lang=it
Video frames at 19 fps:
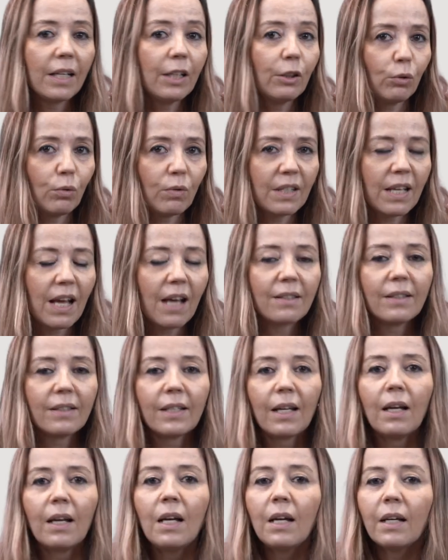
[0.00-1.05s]

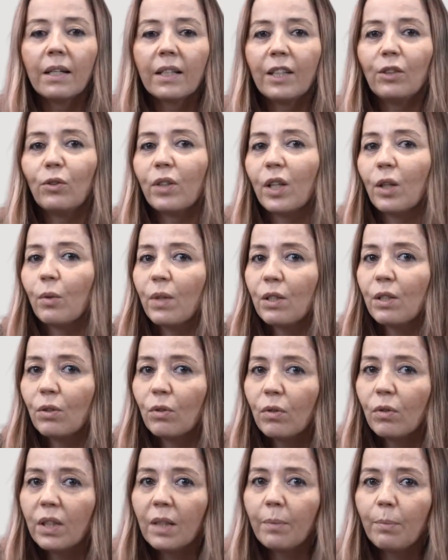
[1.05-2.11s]
entusiastica. Credo che
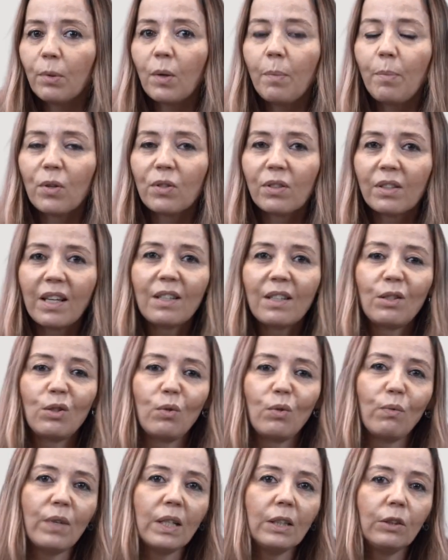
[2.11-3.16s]
questo libro possa
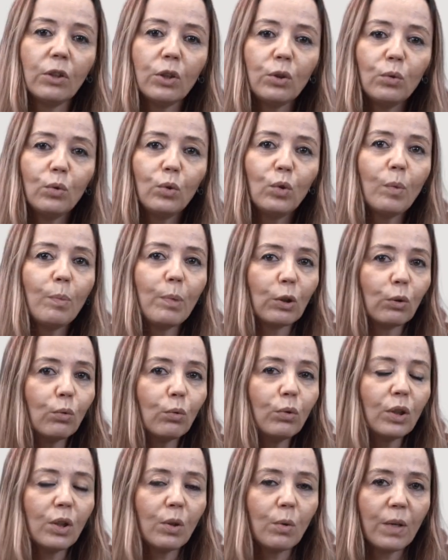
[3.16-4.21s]
essere un valido aiuto per
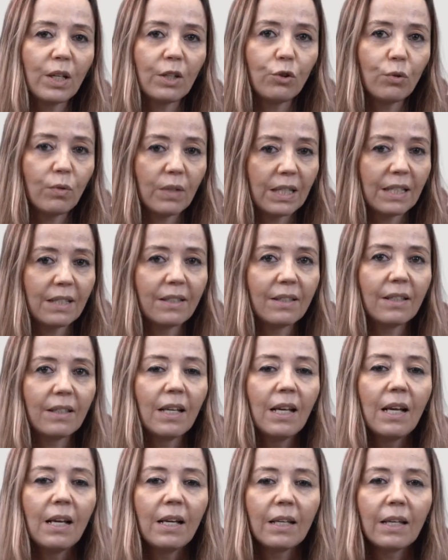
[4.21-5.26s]
tutti quei
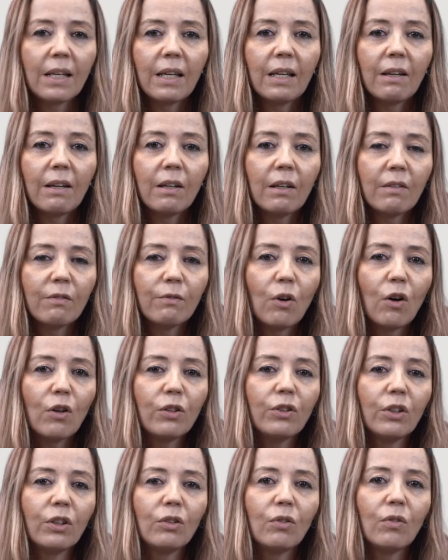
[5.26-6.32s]
giuristi che eh,
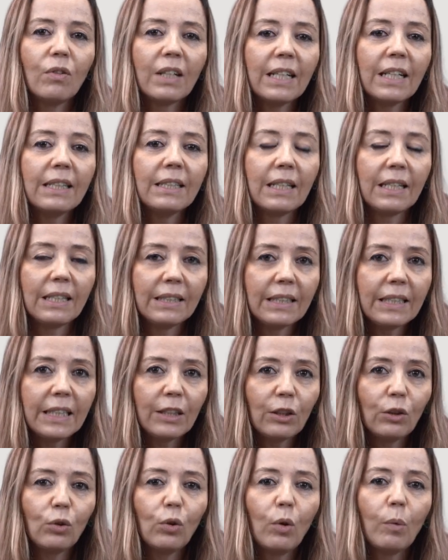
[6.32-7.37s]
vogliono rendere il
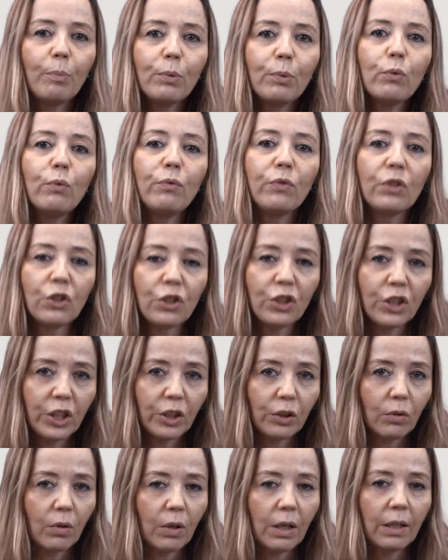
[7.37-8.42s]
diritto più
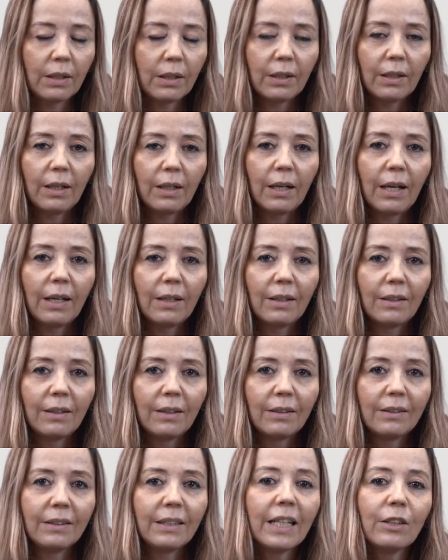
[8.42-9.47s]
vicino al,
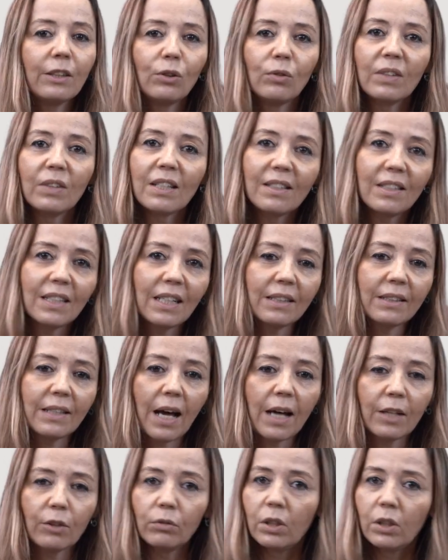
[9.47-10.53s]
al diretto
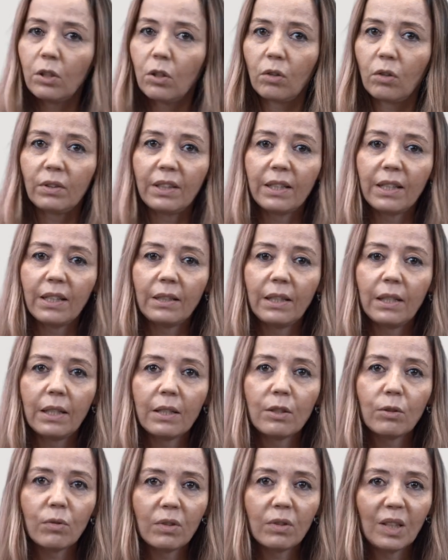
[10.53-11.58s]
destinatario nell'ottica
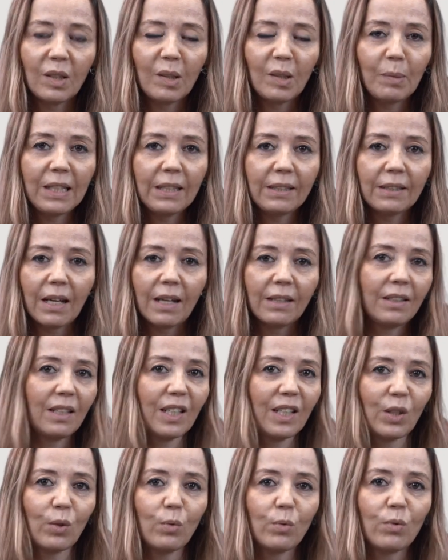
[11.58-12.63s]
della sostenibilità e
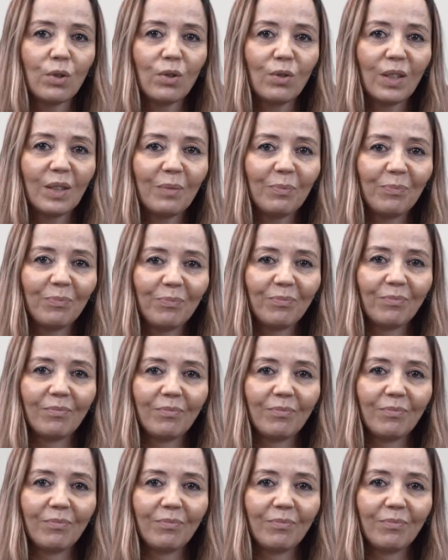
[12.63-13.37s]
dell'inclusione.